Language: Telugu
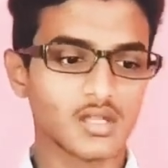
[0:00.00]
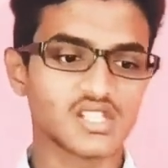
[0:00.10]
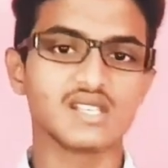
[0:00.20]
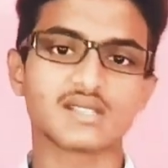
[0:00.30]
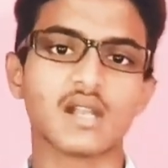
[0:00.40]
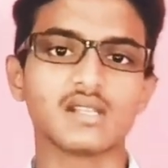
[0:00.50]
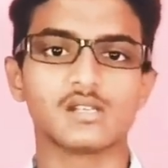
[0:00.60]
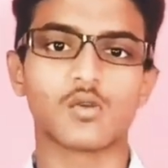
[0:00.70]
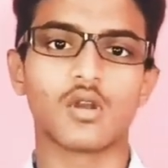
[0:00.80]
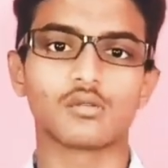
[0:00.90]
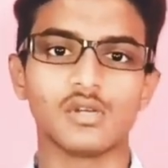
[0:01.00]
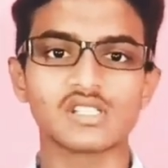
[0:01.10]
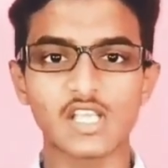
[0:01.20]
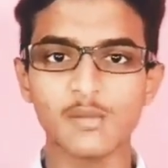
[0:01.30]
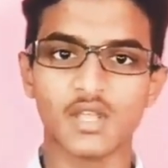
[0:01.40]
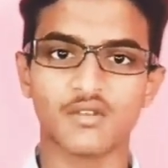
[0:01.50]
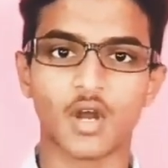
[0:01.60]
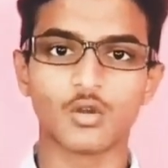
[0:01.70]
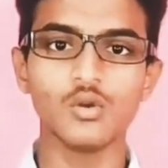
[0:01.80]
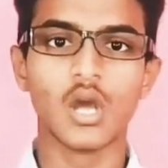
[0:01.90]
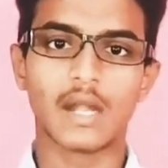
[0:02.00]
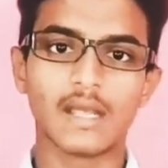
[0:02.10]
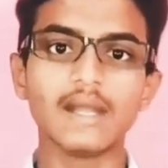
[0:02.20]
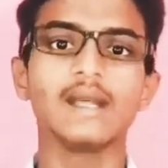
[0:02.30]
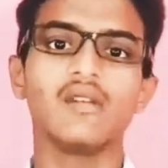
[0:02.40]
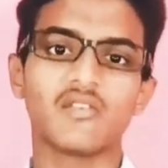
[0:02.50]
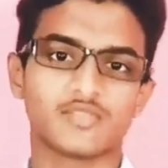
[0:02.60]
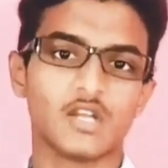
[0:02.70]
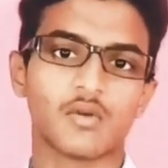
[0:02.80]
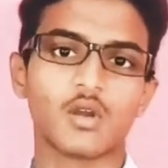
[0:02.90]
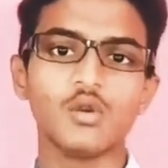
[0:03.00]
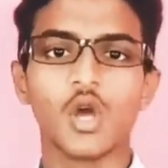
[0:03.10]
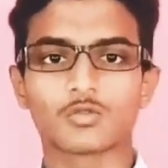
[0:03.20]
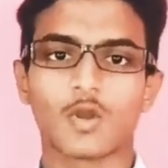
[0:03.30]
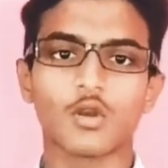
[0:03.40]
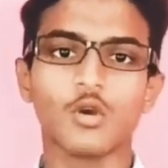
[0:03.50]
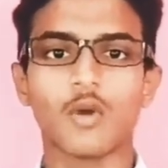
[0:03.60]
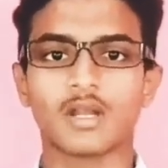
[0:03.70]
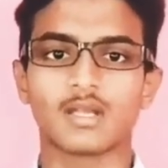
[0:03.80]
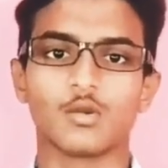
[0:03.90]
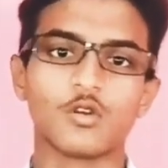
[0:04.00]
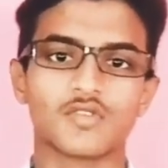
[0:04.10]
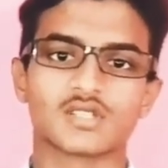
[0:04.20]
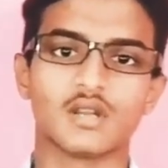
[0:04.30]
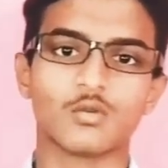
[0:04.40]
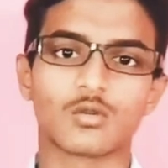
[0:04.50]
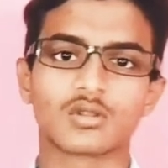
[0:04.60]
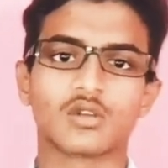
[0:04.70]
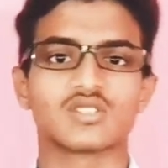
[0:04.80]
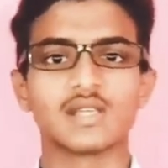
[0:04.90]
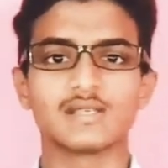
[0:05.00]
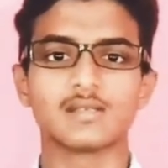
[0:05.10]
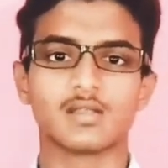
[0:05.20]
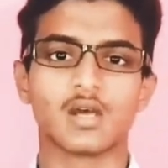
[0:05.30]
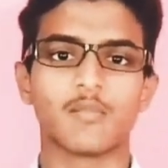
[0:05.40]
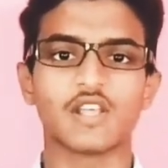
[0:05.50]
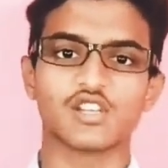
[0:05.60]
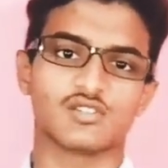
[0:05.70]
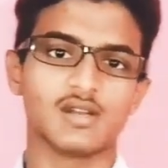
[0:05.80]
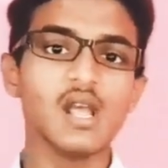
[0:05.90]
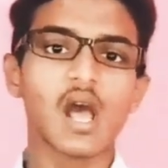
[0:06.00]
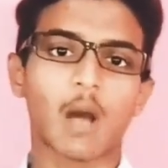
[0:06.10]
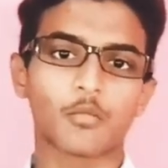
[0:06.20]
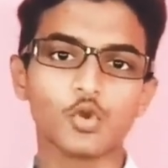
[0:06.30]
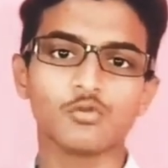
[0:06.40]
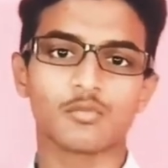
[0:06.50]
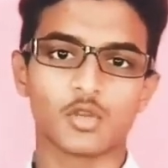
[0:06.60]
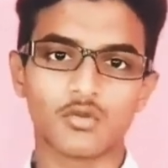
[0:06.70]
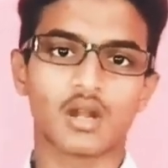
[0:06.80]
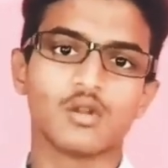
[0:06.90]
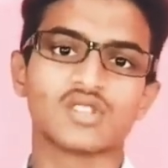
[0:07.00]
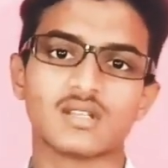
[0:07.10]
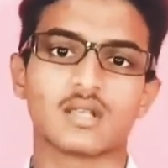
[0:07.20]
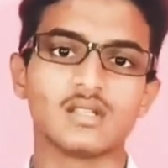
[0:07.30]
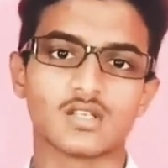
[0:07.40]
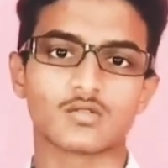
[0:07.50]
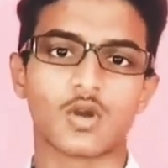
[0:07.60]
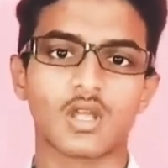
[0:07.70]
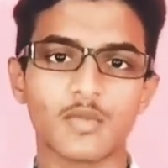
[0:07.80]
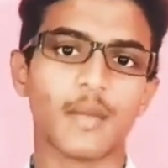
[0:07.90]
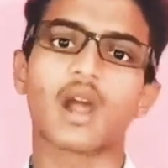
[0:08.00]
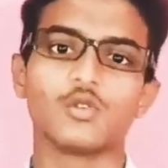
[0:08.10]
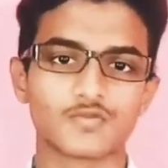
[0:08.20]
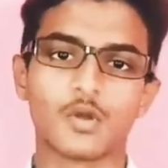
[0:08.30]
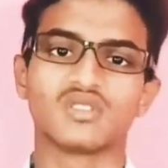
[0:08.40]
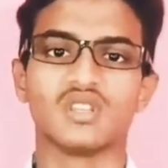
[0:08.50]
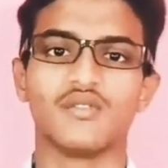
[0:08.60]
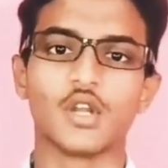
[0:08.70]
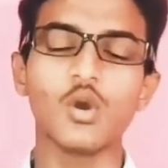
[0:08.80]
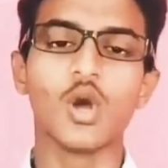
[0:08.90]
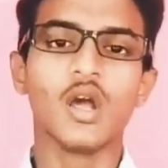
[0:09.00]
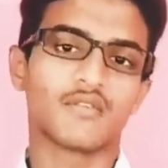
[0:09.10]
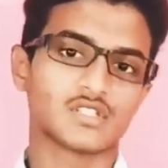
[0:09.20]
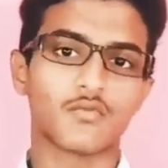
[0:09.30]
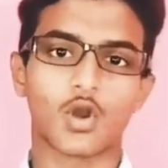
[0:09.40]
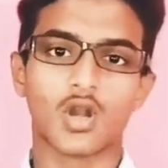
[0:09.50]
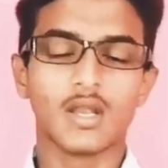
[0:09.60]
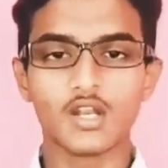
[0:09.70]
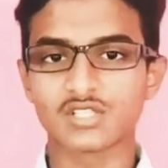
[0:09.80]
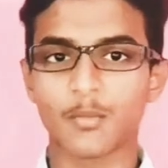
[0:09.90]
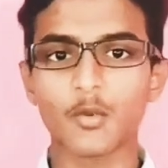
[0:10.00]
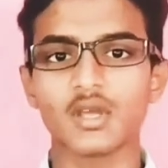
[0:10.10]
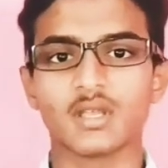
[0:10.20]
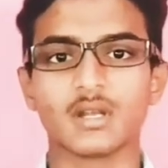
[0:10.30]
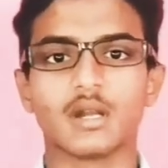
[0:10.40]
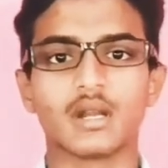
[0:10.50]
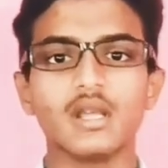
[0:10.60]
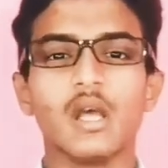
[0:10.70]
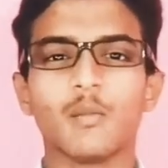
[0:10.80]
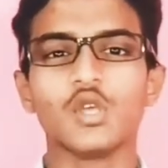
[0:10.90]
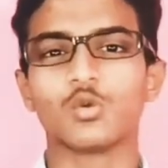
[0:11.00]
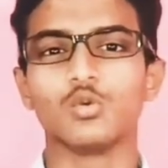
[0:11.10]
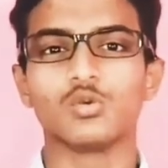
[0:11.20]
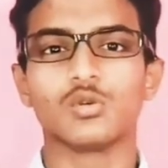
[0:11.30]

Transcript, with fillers: చేంజెస్ కానీ చేసుకోవాలనుకుంటే జేఈ మెయిన్ e వాళ్ళు అంటే ఎన్టీఏ వెబ్సైట్ వాళ్ళు త్వరలో వాటికి నోటిఫికేషన్ అనేది వదులుతారు చేంజెస్ ఇన్ ద అప్లికేషన్ అని అప్పుడు మీరు వాటిలో చేంజెస్ అనేది చేసుకోవడానికి మీకు బాగా యూస్ఫుల్ అవుతుంది ఈ వీడియో ఫస్ట్ ఆఫ్ ఆల్ నేను చెప్పబోయేది ఏంటంటే మీకు